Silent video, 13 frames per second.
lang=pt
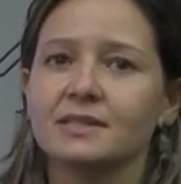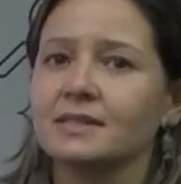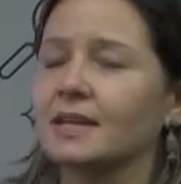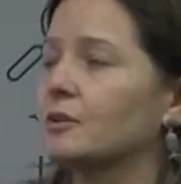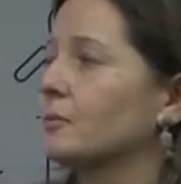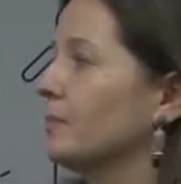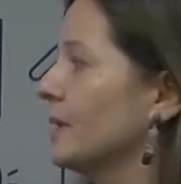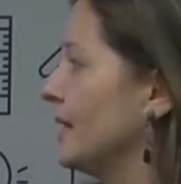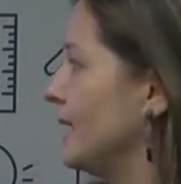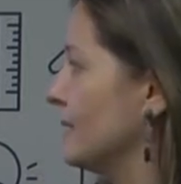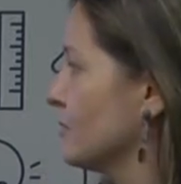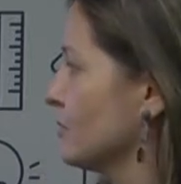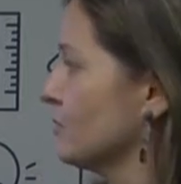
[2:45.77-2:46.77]
ser um
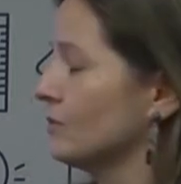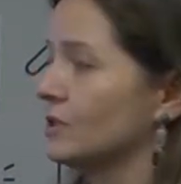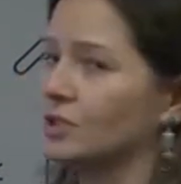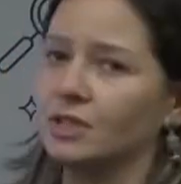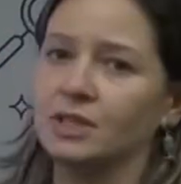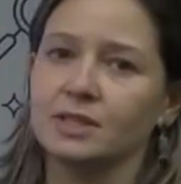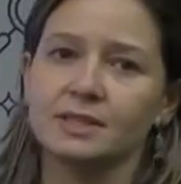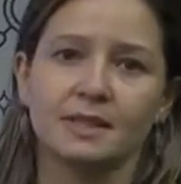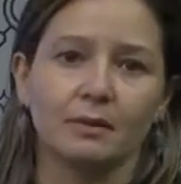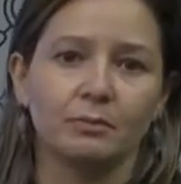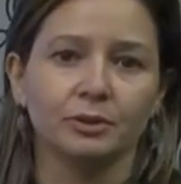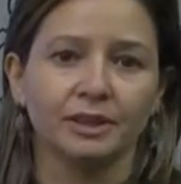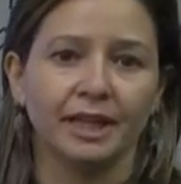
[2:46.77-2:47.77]
pedaço de
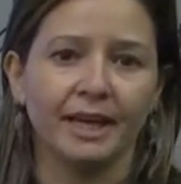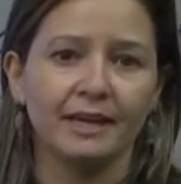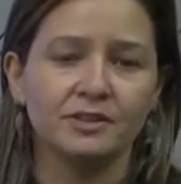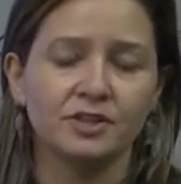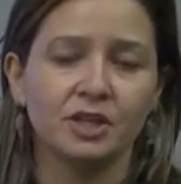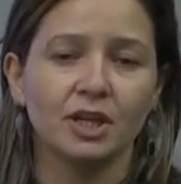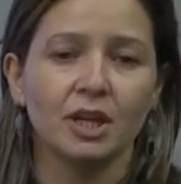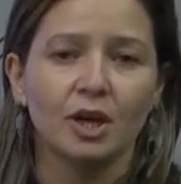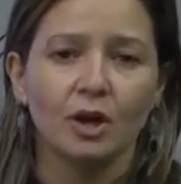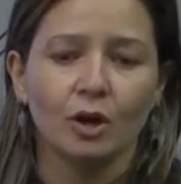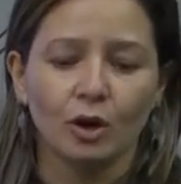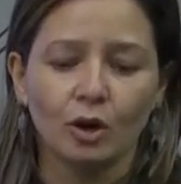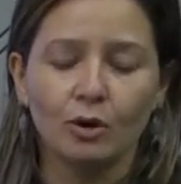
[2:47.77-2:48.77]
sabonete,
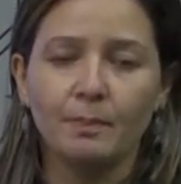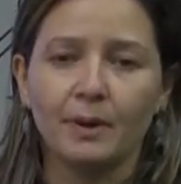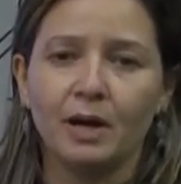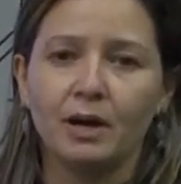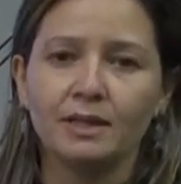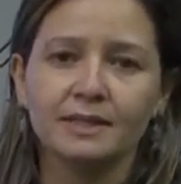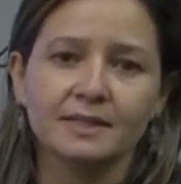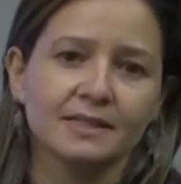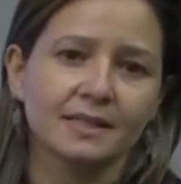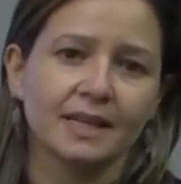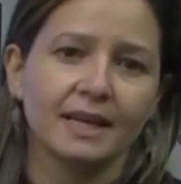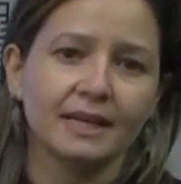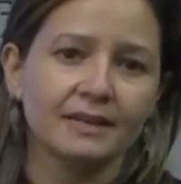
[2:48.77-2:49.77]
ou pode
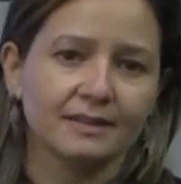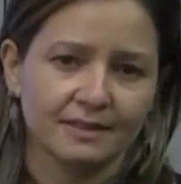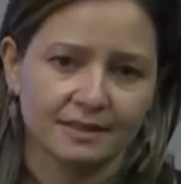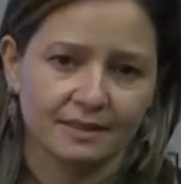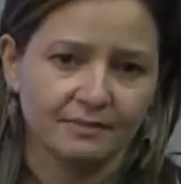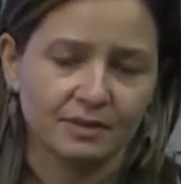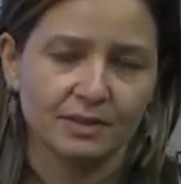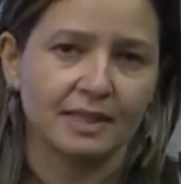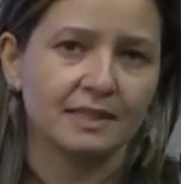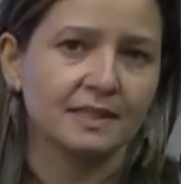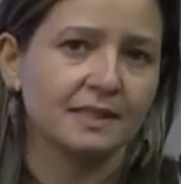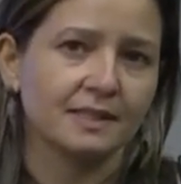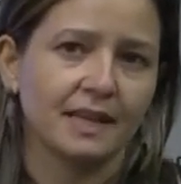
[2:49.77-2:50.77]
ser, se
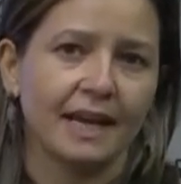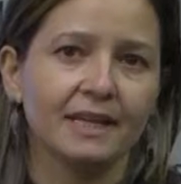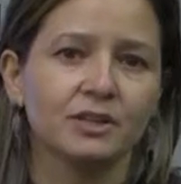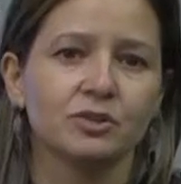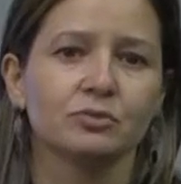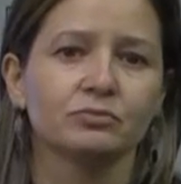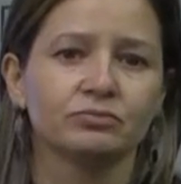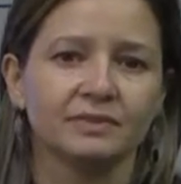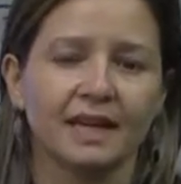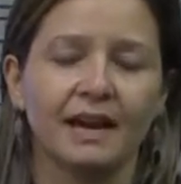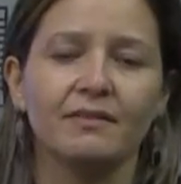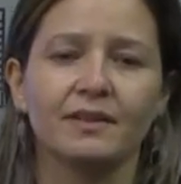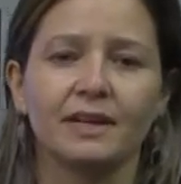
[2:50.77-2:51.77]
vocês quiserem
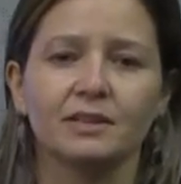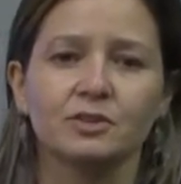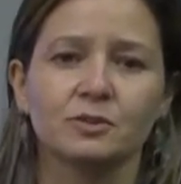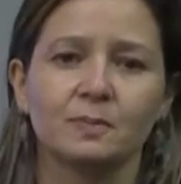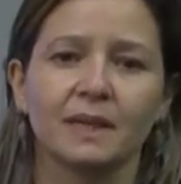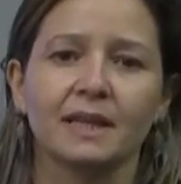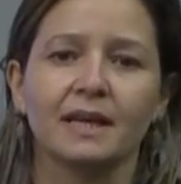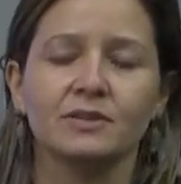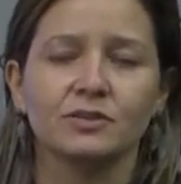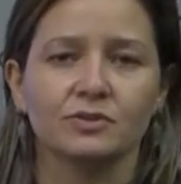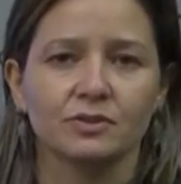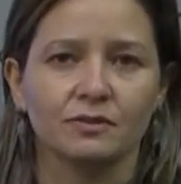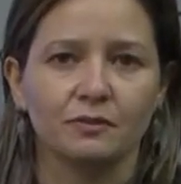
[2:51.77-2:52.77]
juntar vários
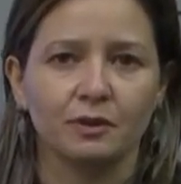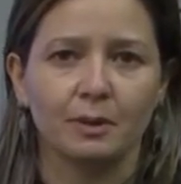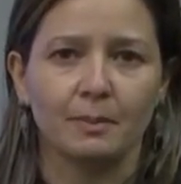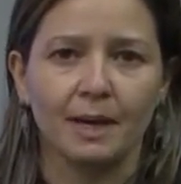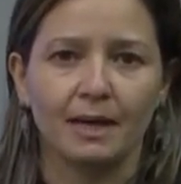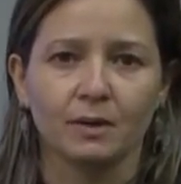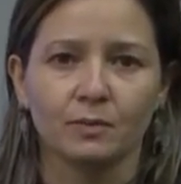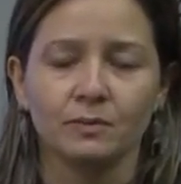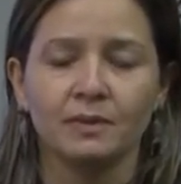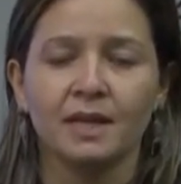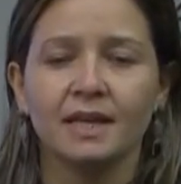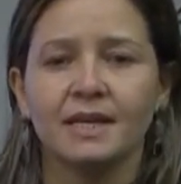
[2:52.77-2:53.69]
pedaços e formar um,